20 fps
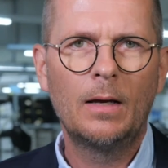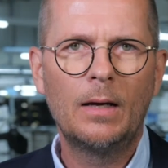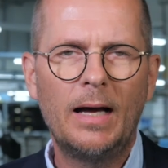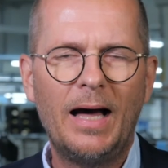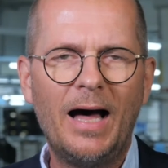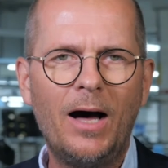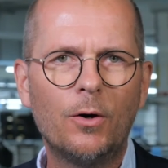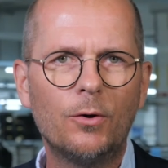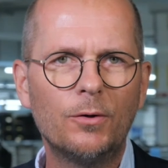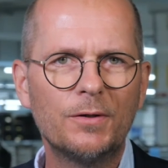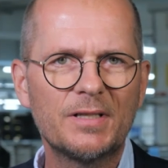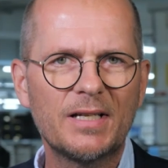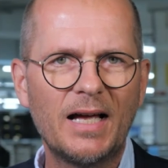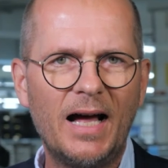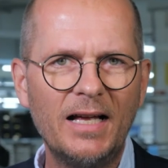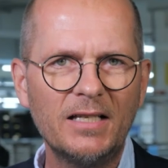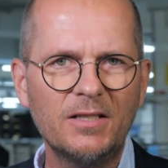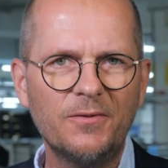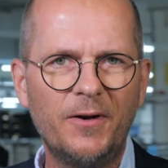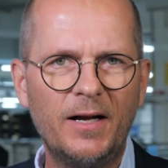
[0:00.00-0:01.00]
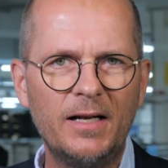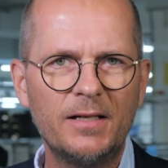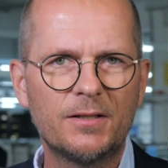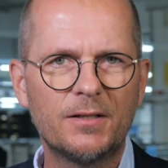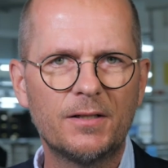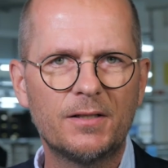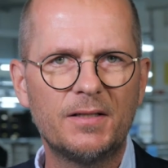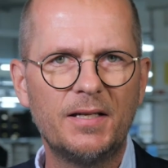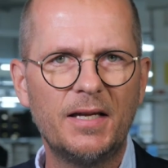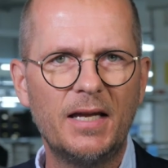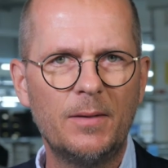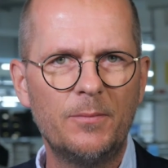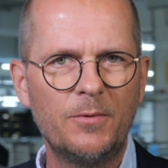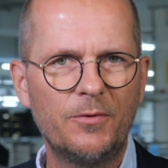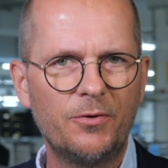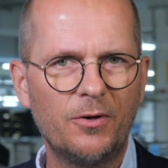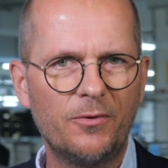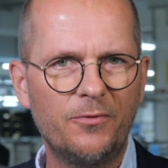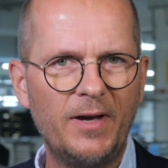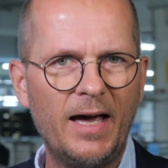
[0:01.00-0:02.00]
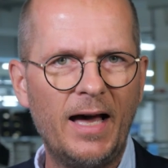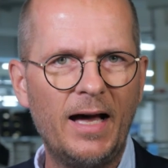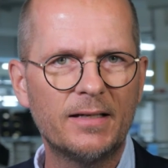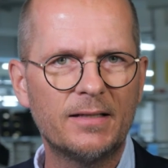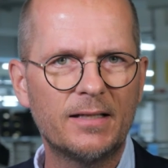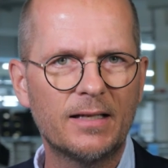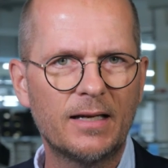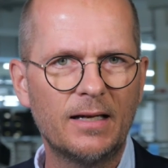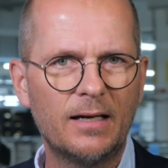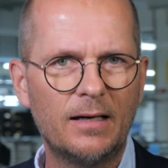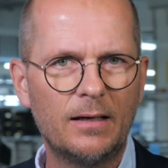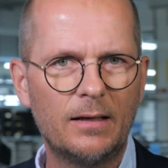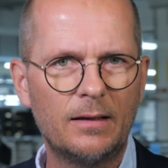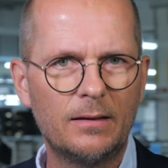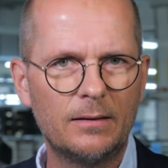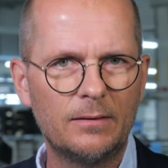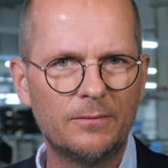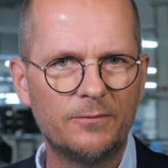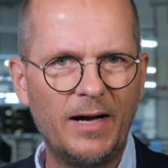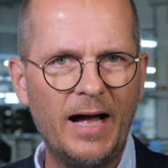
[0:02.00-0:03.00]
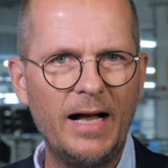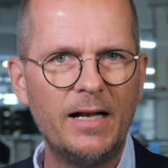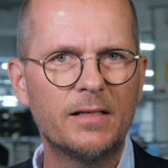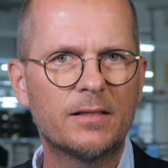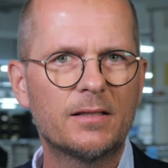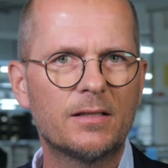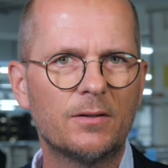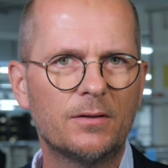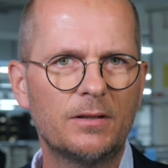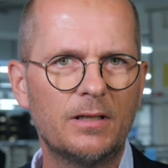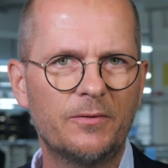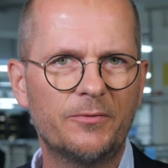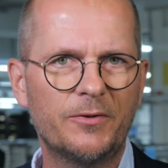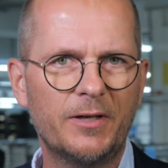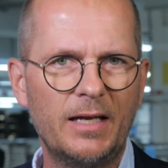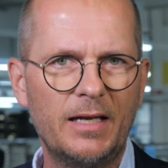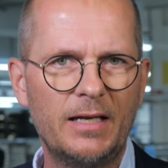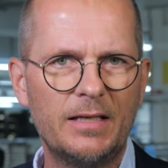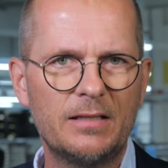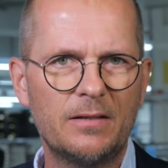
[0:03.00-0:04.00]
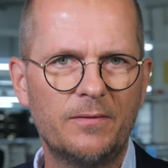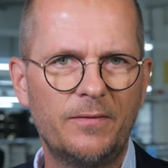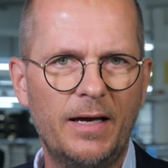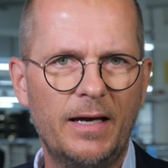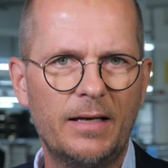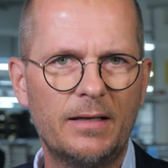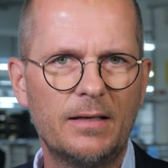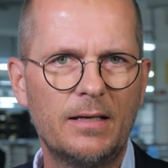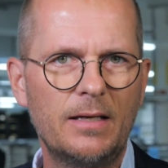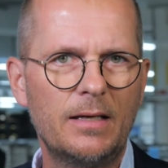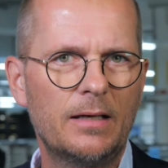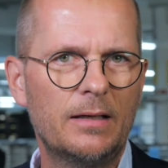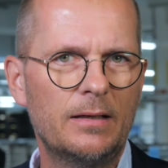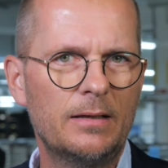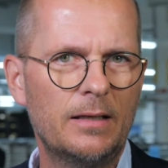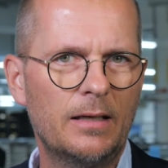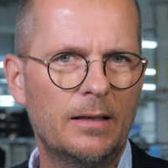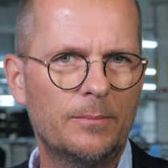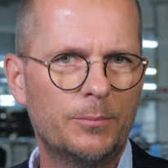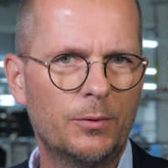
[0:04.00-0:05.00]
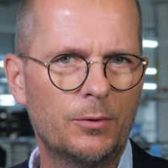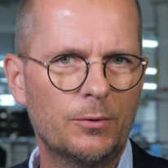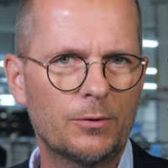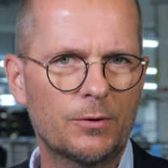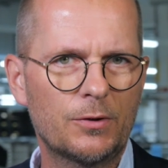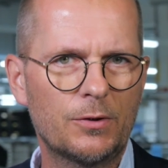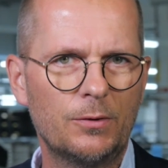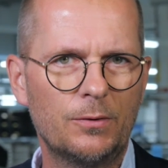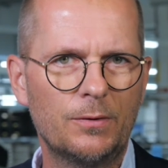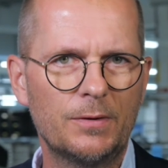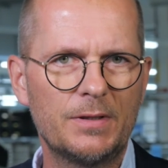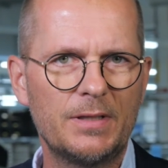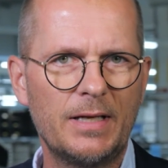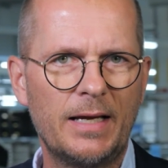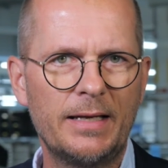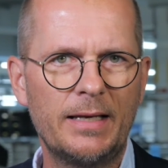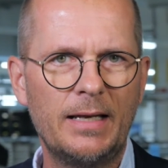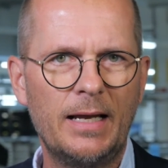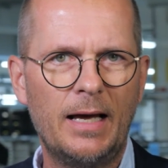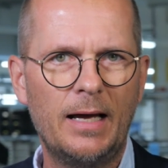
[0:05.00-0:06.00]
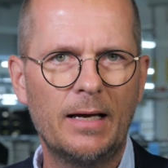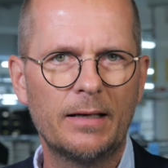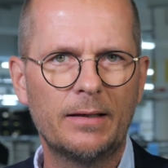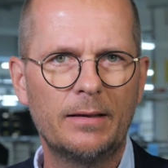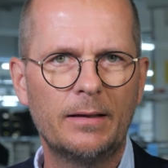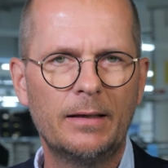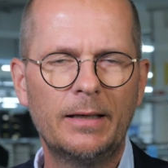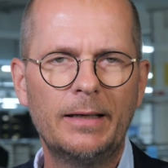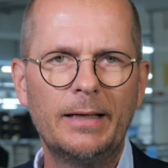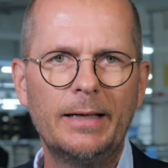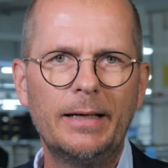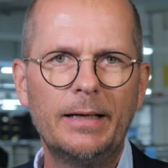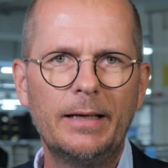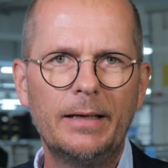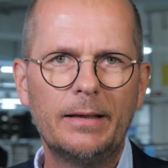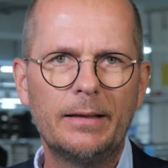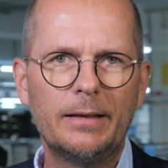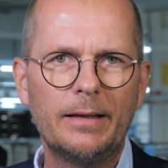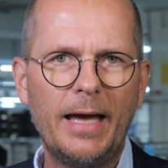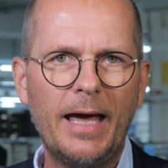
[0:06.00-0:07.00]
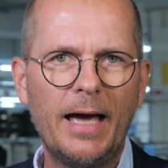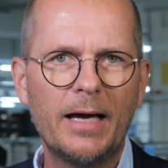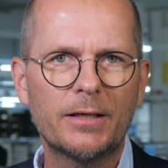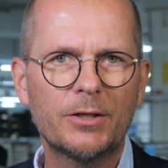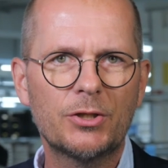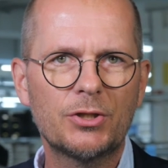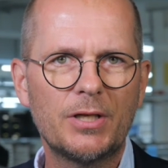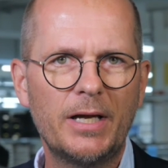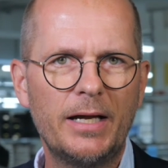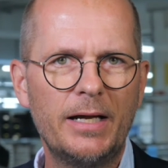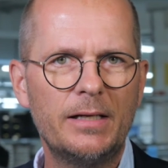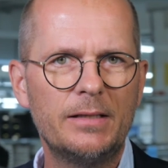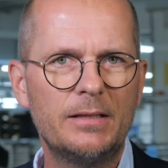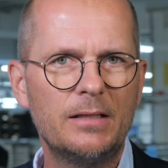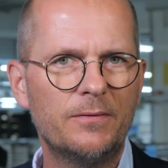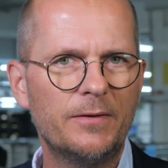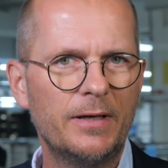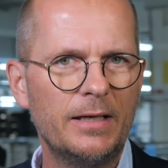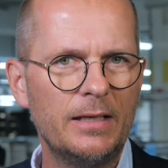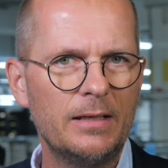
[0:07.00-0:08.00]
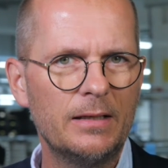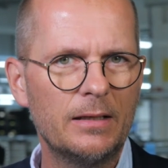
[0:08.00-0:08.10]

Auch unsere Asphaltsysteme für Fertiger, Walze oder Fräse werden hier in der Produktionsanlage hergestellt, die wir Ihnen